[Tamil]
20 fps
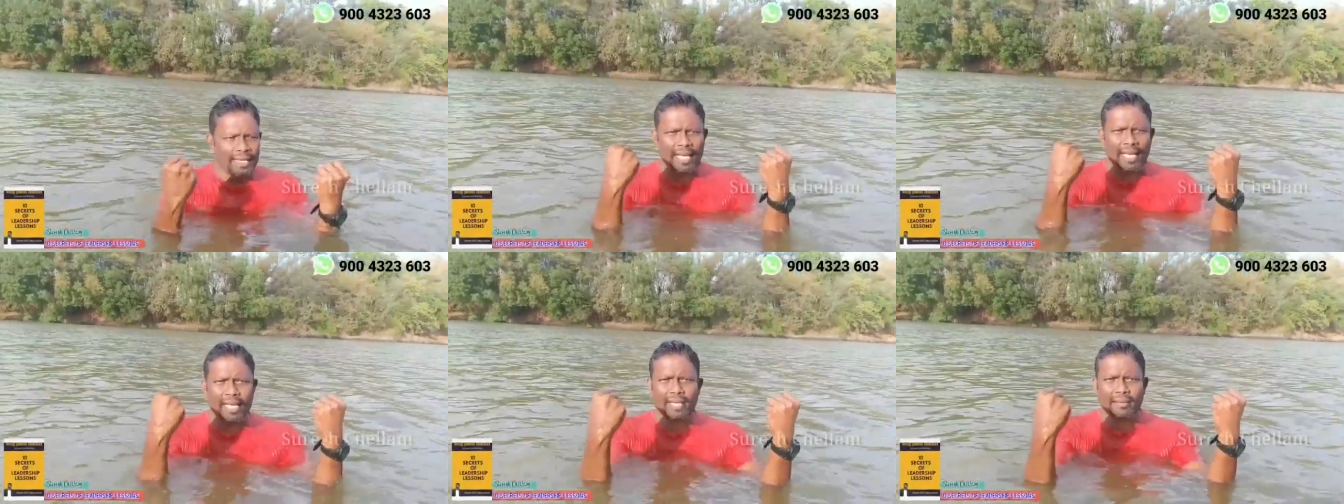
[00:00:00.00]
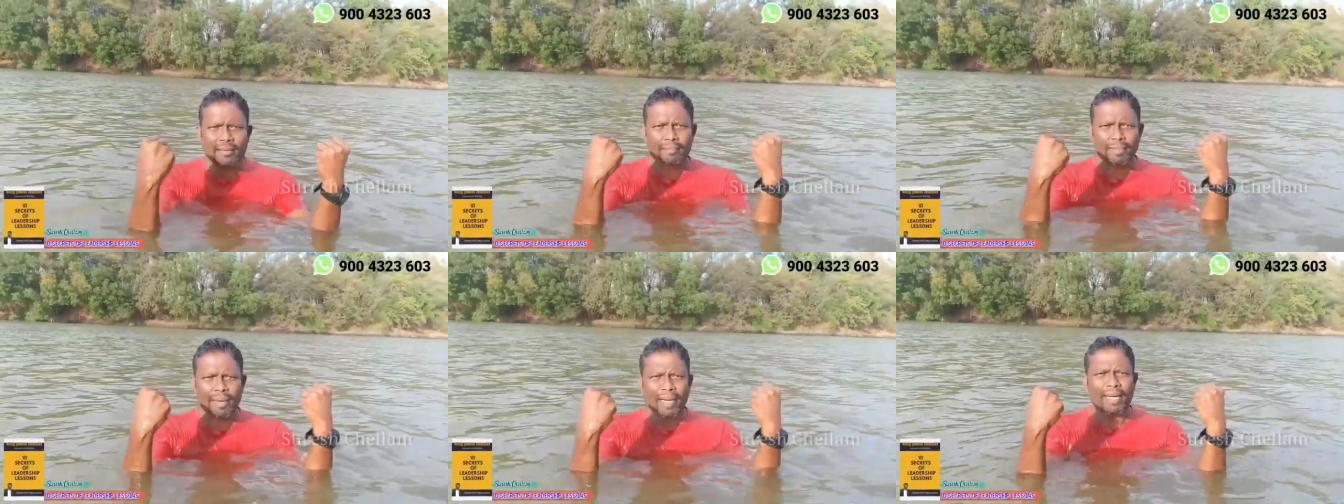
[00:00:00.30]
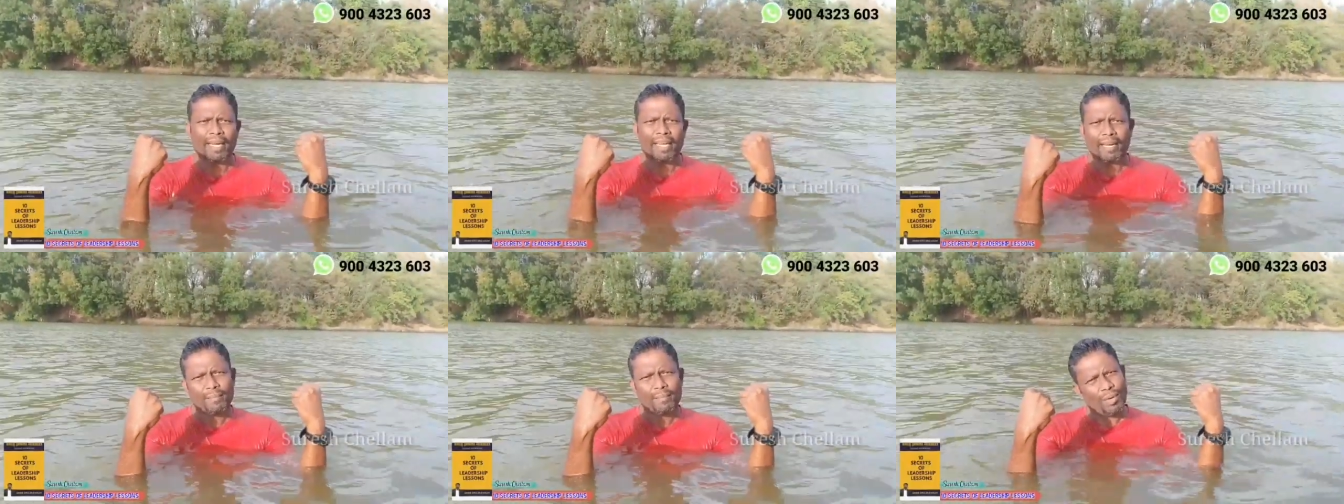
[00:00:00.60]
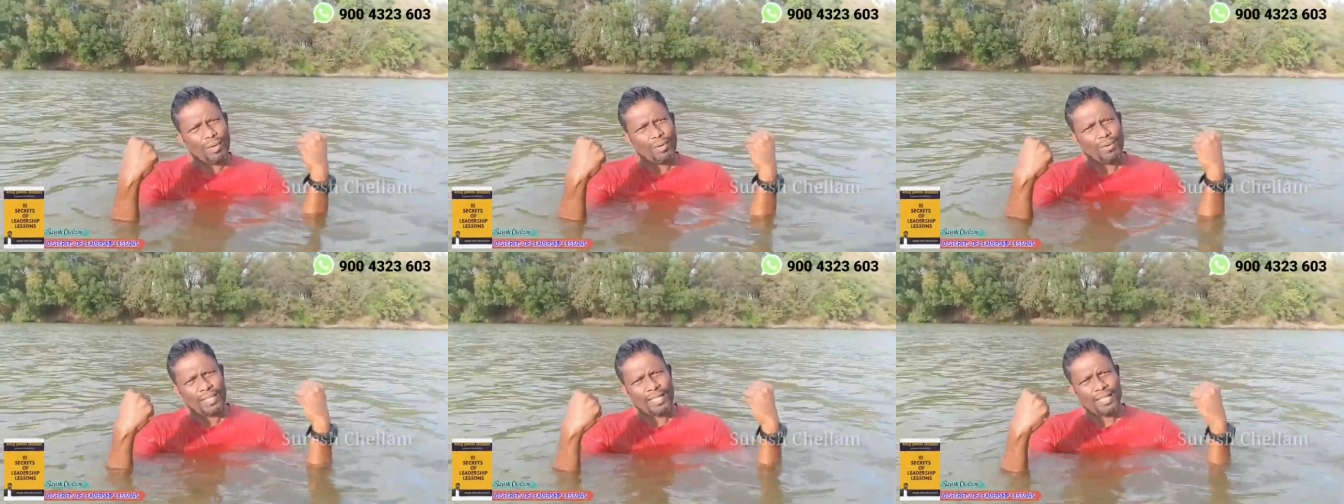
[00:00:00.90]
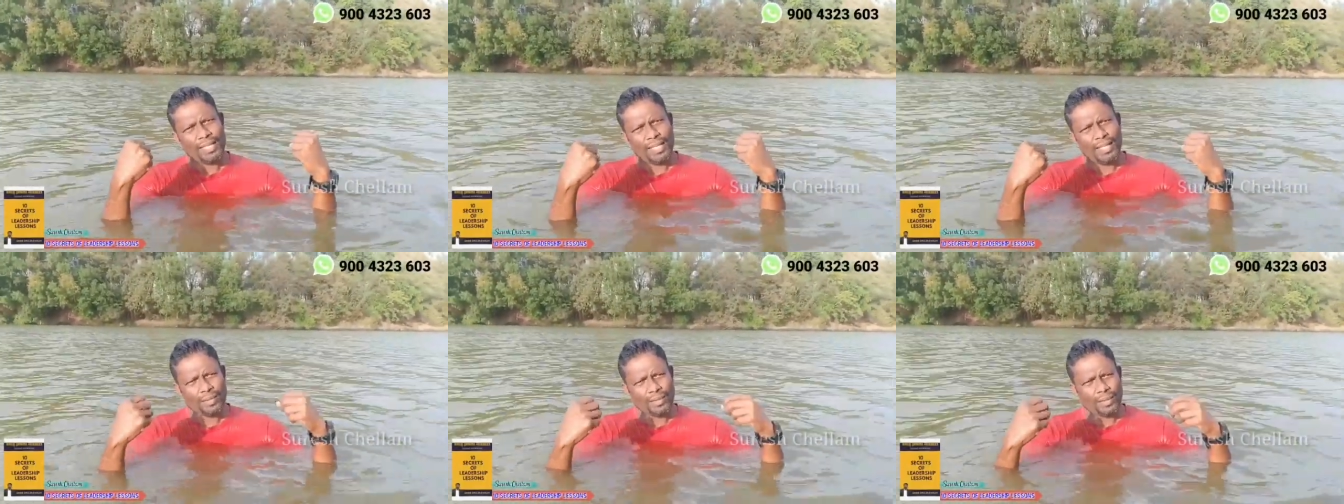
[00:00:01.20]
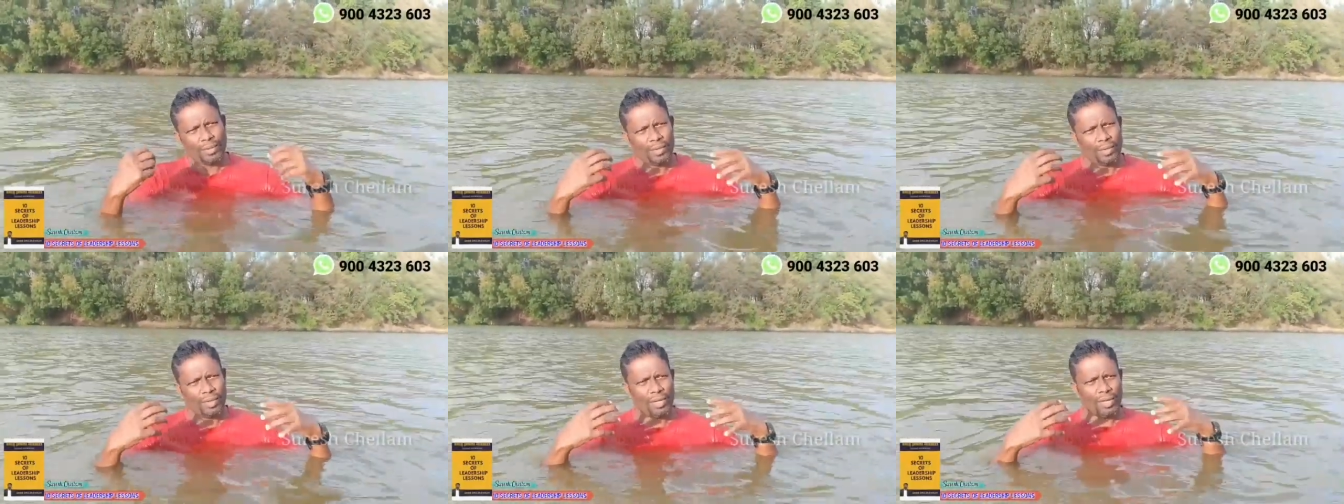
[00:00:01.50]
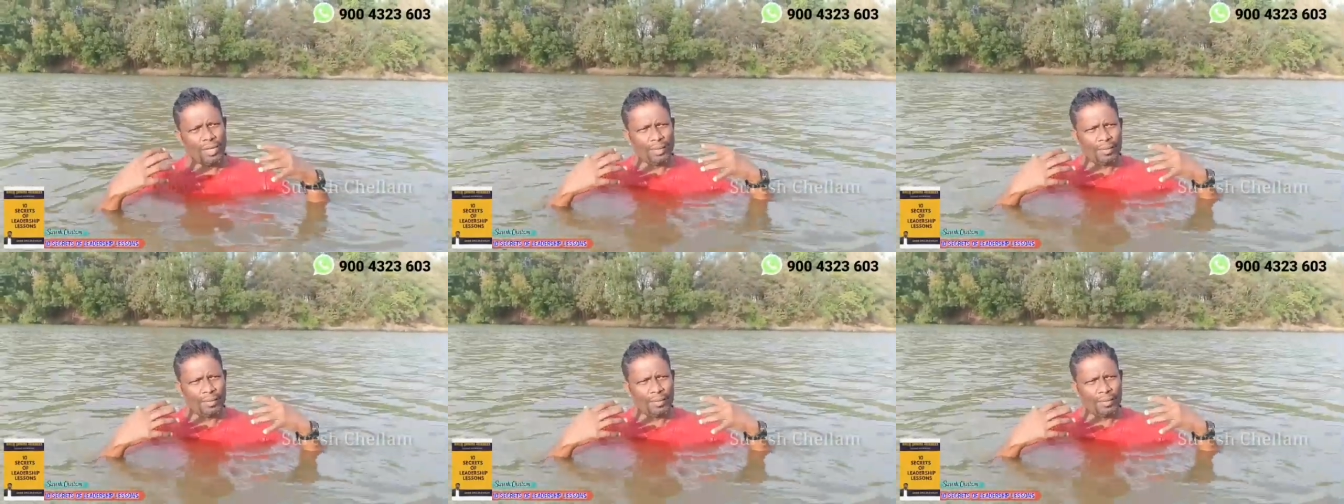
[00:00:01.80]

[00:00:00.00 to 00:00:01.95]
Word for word: யங் பிளட் நமக்குள்ளே வந்துகிட்டே இருக்கணும்